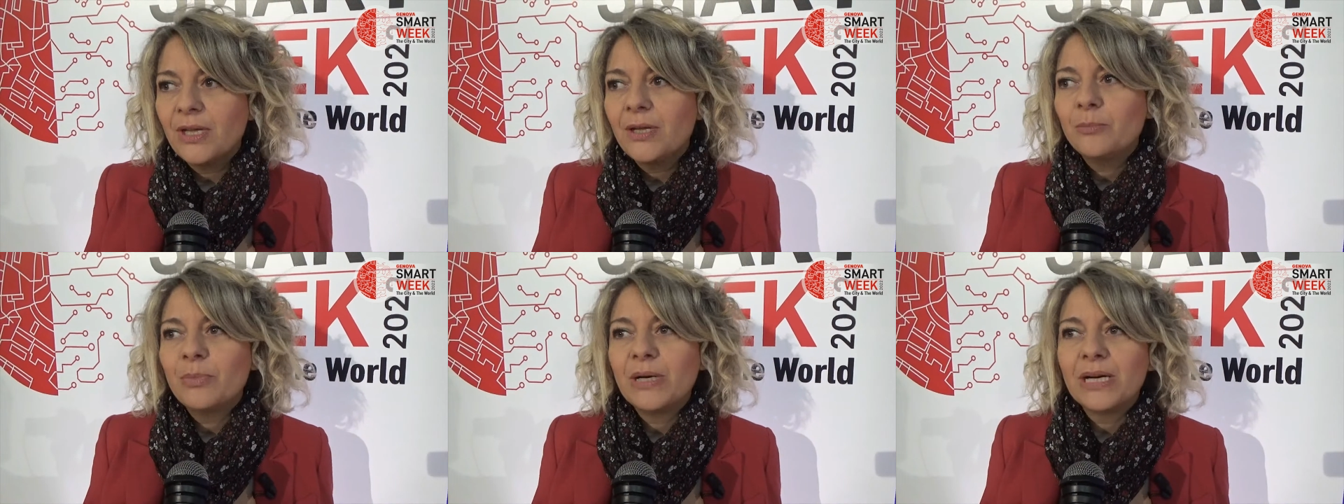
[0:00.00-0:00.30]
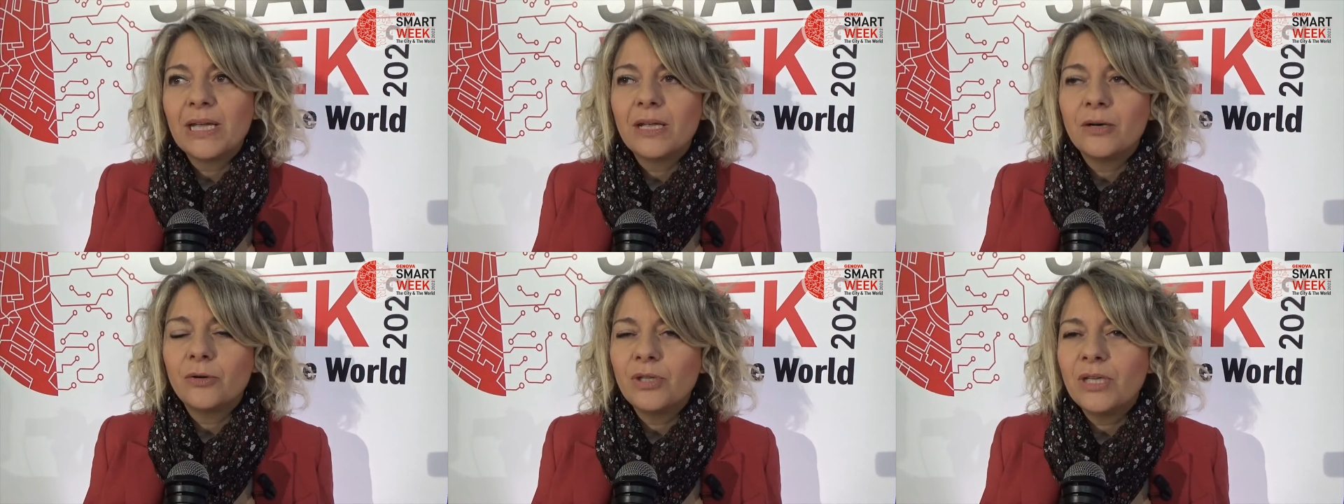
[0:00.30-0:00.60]

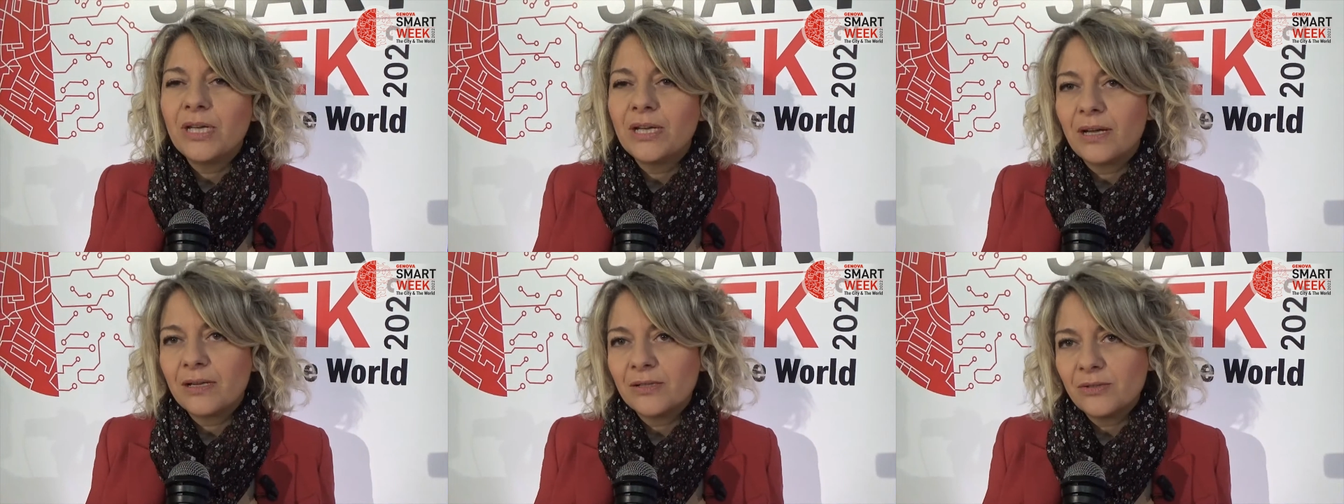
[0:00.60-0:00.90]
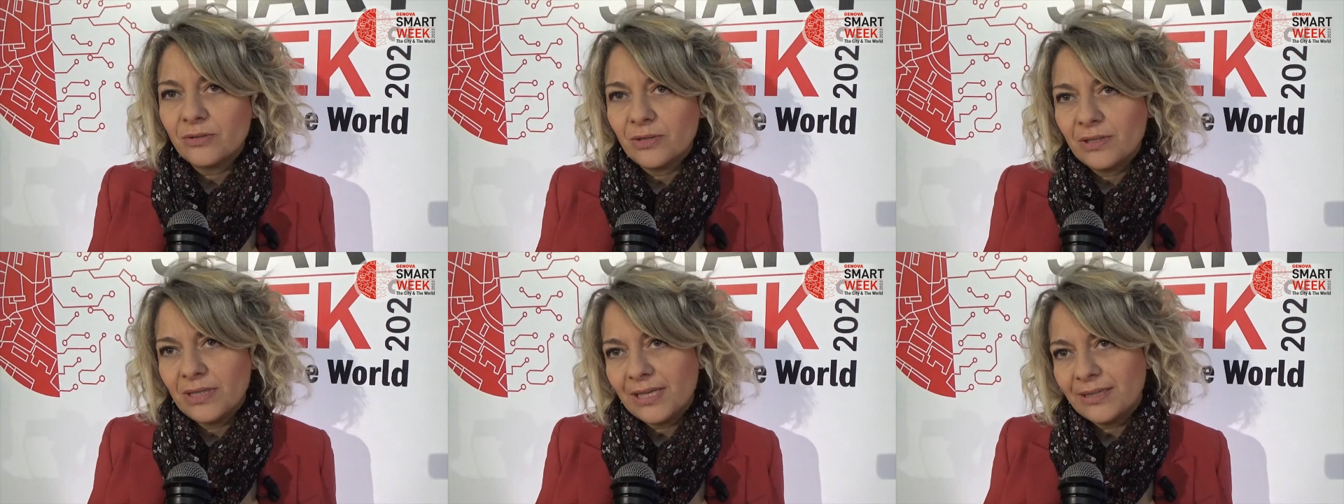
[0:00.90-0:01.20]
perché in ogni
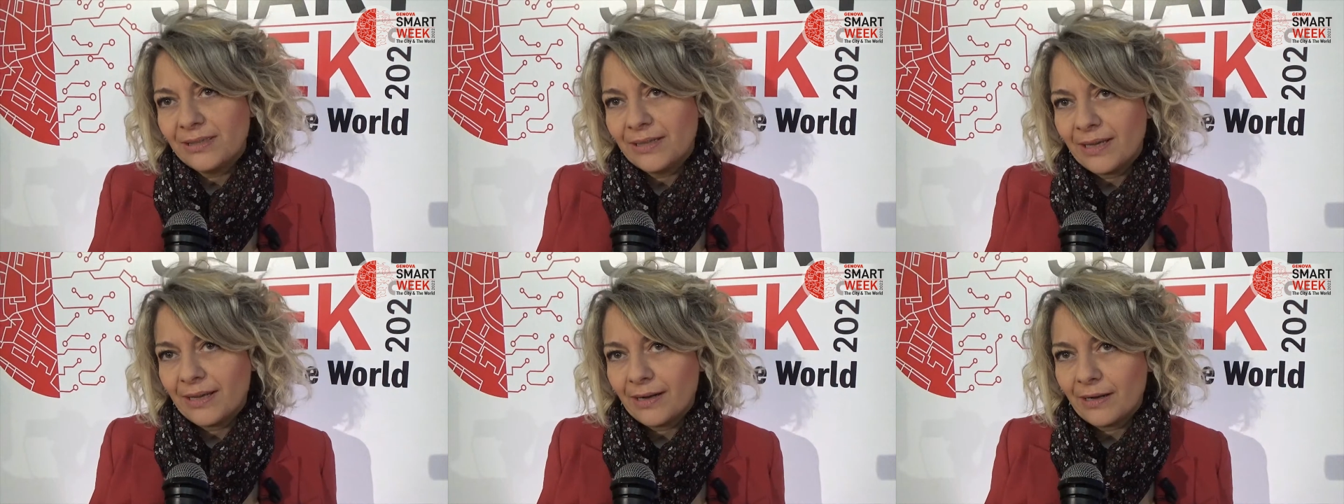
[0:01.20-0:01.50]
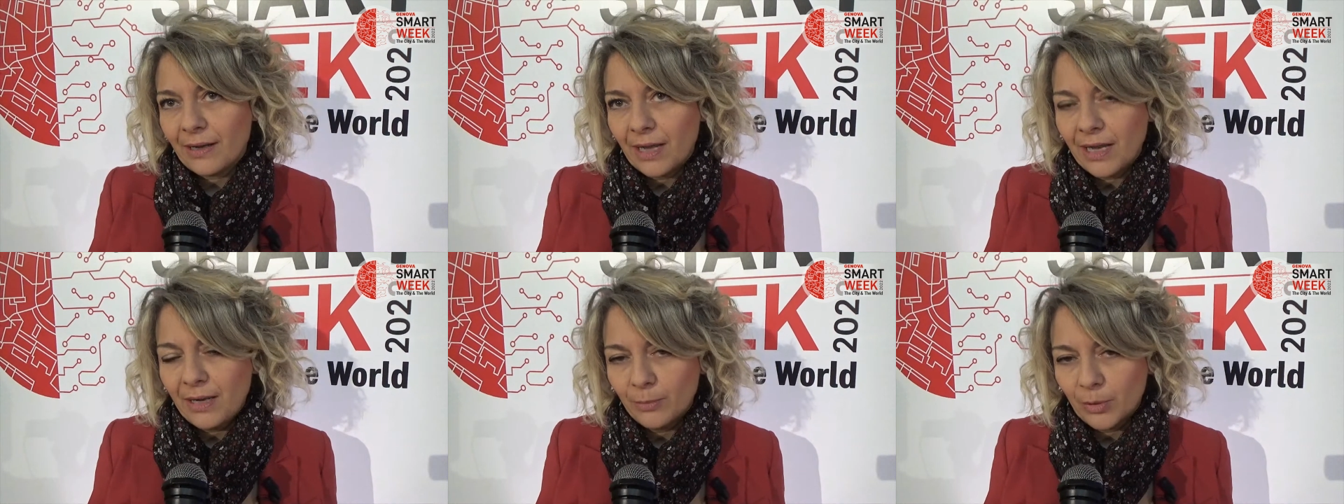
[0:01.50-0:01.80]
caso la Terra
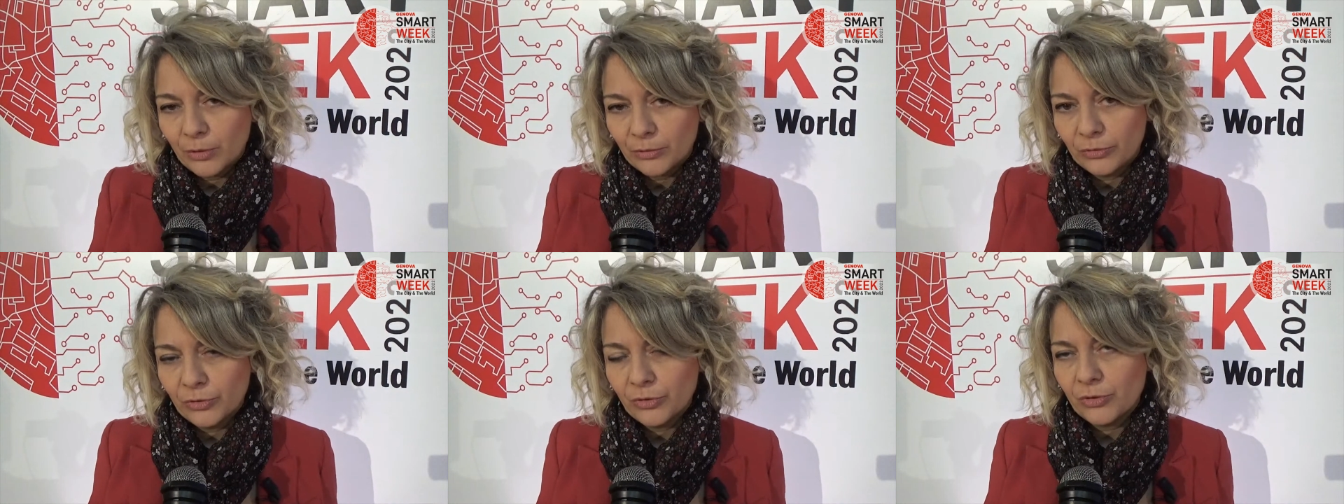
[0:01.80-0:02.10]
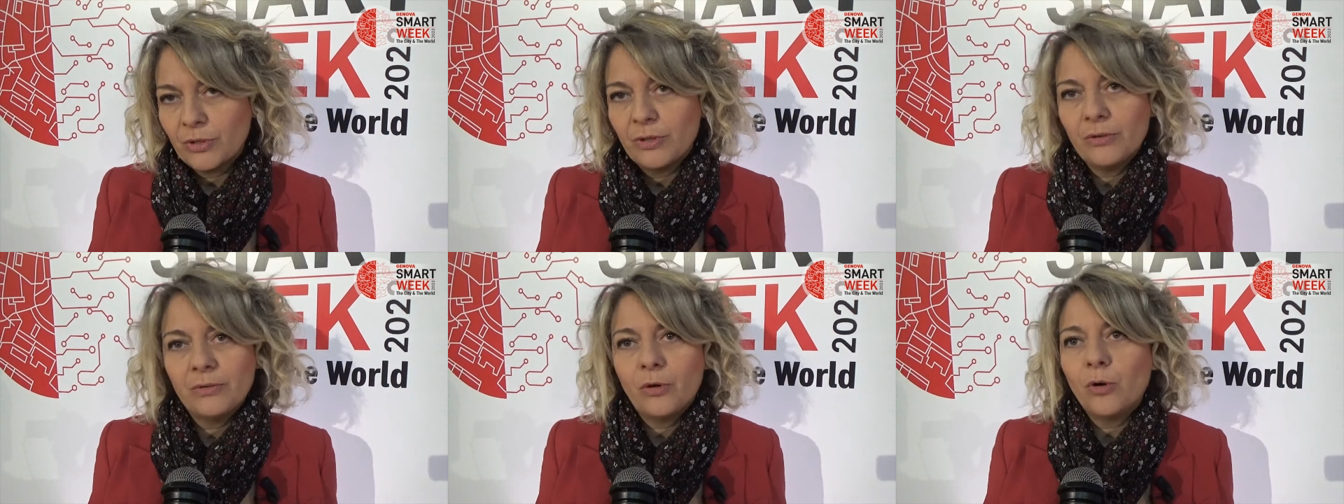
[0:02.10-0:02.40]
è il mondo